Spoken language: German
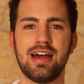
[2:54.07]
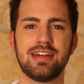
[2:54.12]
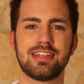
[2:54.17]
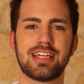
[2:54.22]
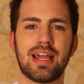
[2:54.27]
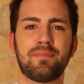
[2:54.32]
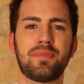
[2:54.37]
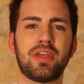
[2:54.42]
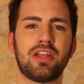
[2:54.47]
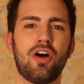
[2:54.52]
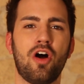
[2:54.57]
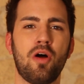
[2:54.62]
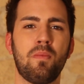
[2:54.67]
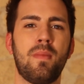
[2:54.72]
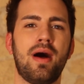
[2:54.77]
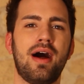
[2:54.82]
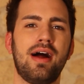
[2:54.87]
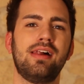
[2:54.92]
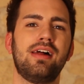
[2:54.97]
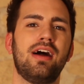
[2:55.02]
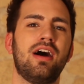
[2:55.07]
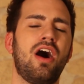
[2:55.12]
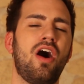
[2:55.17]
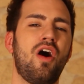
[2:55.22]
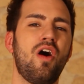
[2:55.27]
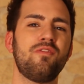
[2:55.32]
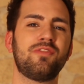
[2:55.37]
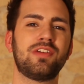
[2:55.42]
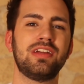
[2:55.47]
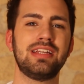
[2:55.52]
Ich habe dann auch mal äh,
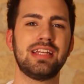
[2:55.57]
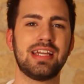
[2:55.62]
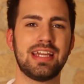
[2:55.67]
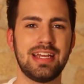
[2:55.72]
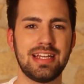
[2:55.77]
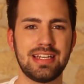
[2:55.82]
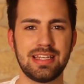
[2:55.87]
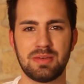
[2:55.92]
aufgedreht,